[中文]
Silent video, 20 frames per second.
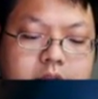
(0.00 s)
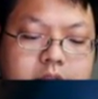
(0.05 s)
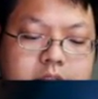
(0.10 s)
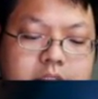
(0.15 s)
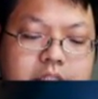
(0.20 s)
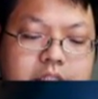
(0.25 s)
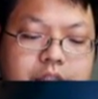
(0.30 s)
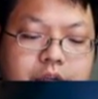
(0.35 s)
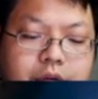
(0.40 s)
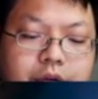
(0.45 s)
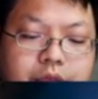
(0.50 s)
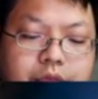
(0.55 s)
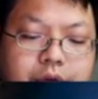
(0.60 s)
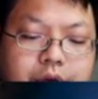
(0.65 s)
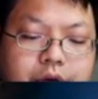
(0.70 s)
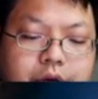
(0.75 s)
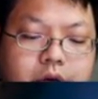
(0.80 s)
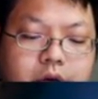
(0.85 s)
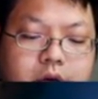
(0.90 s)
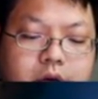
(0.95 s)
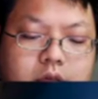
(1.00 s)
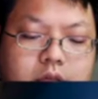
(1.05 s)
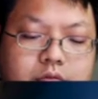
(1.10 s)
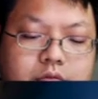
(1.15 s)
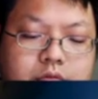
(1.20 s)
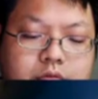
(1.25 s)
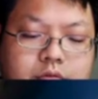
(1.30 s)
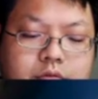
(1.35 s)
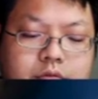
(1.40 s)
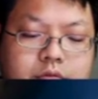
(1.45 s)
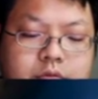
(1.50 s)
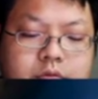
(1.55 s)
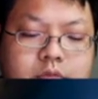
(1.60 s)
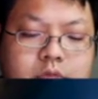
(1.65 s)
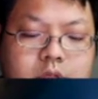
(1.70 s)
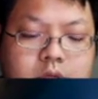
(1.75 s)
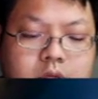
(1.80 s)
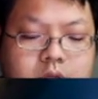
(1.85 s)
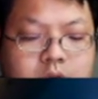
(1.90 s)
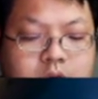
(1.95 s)
是一六六哈，余
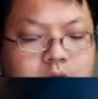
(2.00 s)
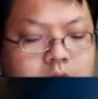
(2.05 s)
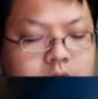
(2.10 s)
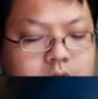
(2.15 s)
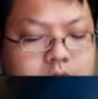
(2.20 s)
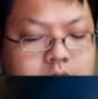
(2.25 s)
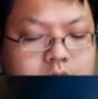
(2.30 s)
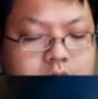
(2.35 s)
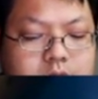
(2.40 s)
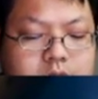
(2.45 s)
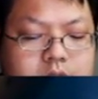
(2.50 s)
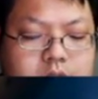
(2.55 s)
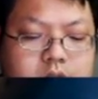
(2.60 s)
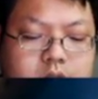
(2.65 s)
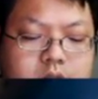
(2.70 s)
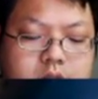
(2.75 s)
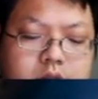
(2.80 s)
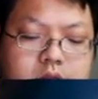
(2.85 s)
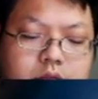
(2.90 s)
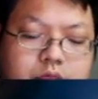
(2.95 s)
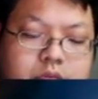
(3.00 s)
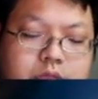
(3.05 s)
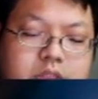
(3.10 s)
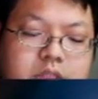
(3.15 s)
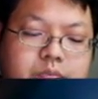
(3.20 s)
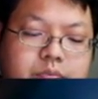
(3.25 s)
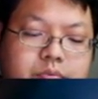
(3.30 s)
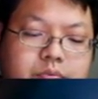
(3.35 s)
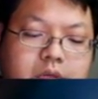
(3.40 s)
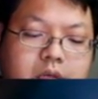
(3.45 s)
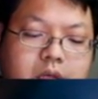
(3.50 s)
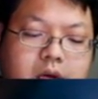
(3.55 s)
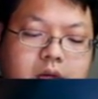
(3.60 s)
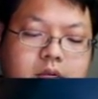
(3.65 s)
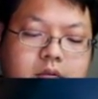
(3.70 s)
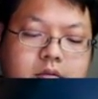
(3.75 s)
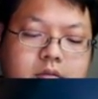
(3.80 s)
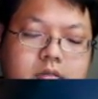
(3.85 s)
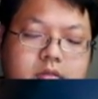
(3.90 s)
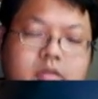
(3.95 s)
四，余四不要
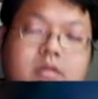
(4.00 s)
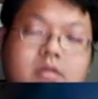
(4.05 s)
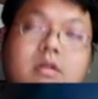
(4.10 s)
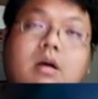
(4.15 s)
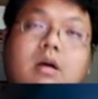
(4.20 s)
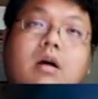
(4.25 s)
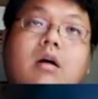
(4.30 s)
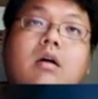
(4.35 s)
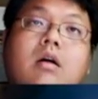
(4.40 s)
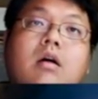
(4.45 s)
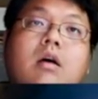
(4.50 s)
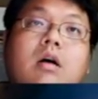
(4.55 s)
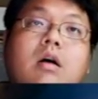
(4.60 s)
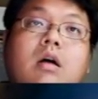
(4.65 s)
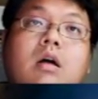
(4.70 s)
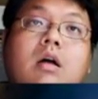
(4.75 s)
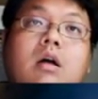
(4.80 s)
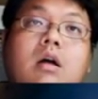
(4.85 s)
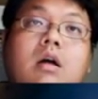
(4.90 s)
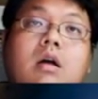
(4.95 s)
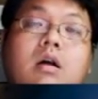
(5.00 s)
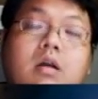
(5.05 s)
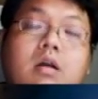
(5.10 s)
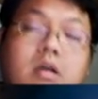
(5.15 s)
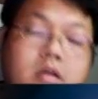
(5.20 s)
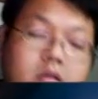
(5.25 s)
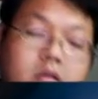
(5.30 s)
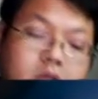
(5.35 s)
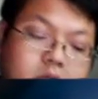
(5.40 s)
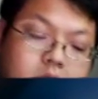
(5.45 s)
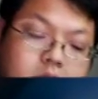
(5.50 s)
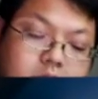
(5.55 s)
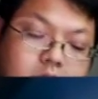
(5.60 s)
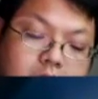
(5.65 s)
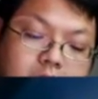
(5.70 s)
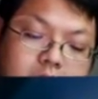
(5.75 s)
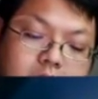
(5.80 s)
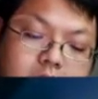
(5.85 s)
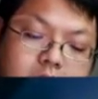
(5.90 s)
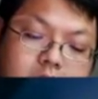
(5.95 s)
好，
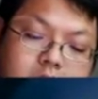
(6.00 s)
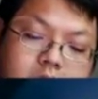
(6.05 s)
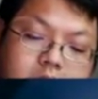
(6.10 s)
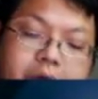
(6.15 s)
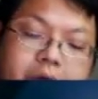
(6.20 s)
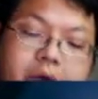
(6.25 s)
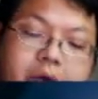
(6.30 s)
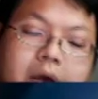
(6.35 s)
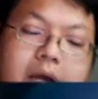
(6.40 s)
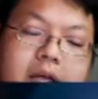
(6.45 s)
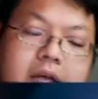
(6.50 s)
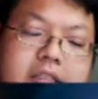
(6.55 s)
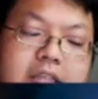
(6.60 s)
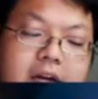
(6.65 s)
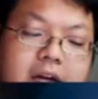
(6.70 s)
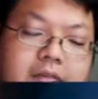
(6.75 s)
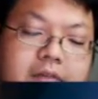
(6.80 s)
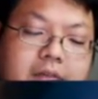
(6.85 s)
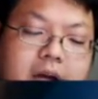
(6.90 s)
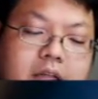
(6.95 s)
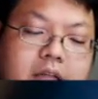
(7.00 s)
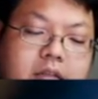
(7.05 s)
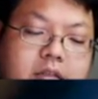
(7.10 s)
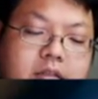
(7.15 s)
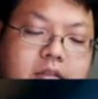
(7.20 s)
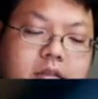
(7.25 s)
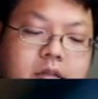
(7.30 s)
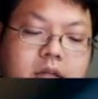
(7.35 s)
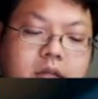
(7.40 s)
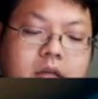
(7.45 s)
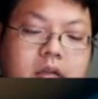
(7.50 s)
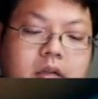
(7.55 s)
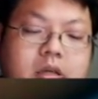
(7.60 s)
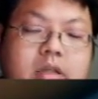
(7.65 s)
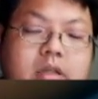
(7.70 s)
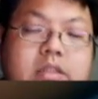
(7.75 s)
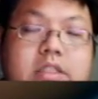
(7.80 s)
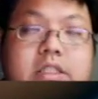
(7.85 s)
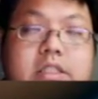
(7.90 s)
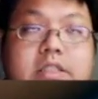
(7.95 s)
那。另外一个想法呢，
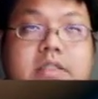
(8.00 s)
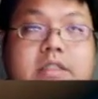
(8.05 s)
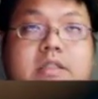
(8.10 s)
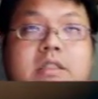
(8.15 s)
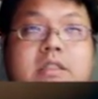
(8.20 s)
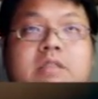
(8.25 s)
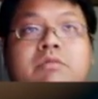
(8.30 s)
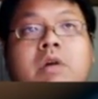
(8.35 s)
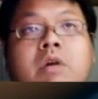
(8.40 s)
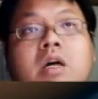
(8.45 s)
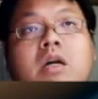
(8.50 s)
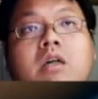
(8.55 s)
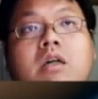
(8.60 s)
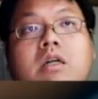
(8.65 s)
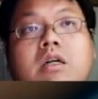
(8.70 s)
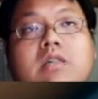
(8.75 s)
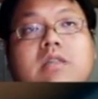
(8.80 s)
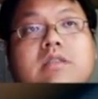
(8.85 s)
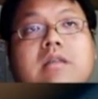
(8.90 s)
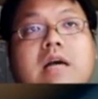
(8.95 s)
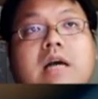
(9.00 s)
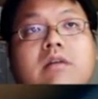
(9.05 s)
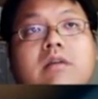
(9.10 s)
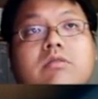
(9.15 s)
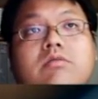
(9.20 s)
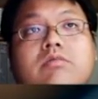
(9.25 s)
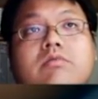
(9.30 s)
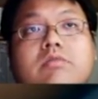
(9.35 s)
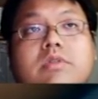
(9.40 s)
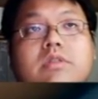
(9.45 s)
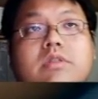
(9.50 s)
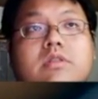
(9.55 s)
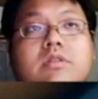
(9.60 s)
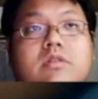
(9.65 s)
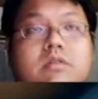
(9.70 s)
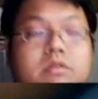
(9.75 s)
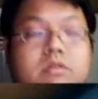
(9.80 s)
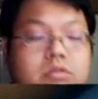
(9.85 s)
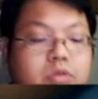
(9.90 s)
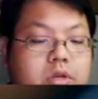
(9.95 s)
其实因为二跟三互质，
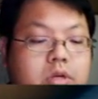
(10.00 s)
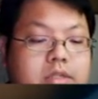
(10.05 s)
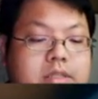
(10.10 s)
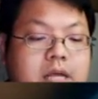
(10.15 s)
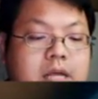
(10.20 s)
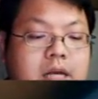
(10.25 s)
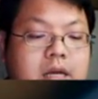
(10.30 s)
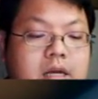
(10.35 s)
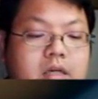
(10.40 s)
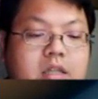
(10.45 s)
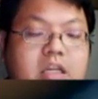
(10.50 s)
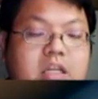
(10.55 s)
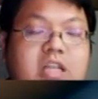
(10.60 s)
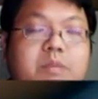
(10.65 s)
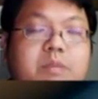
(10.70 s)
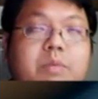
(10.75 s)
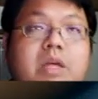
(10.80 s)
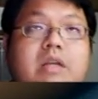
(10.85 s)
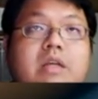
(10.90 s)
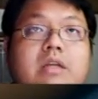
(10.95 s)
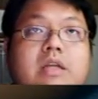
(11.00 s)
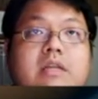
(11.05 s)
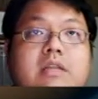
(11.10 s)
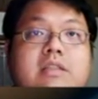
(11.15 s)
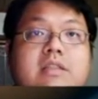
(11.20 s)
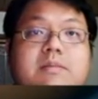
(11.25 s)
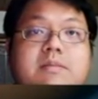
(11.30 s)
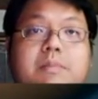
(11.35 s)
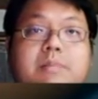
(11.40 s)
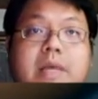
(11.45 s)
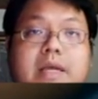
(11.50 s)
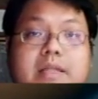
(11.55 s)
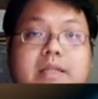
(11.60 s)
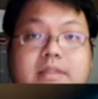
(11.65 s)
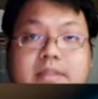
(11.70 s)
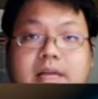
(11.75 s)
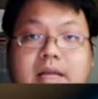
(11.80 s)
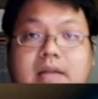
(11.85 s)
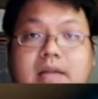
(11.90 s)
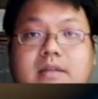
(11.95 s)
所以在二里面也是每
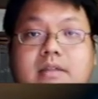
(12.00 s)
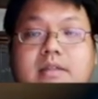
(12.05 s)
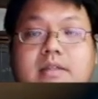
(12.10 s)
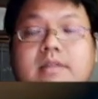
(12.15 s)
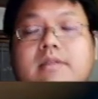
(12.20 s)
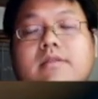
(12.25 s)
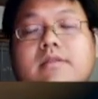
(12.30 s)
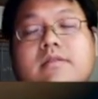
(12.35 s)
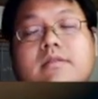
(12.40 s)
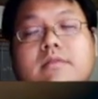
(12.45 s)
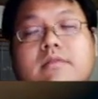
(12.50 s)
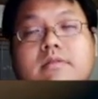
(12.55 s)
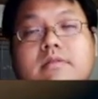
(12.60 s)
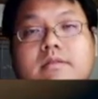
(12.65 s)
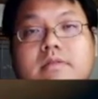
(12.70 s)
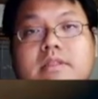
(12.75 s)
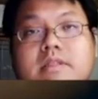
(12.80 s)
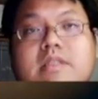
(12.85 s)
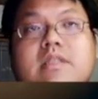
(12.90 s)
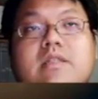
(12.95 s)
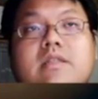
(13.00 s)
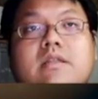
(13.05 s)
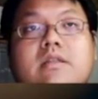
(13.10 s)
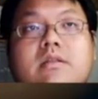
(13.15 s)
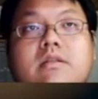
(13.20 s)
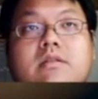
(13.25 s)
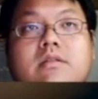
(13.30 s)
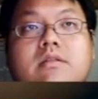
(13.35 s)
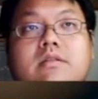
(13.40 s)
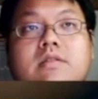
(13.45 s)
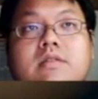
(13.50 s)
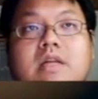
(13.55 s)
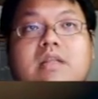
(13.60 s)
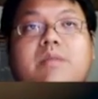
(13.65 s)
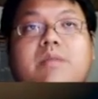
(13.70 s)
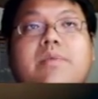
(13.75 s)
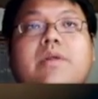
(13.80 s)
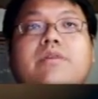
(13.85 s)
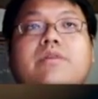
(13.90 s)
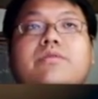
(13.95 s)
三个一个
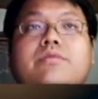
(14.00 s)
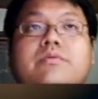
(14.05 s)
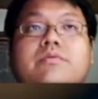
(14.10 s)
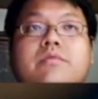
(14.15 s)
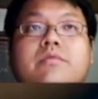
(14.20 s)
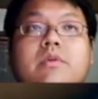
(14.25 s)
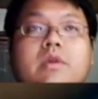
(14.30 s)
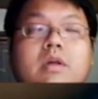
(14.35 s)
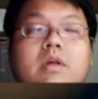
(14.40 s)
三的倍数，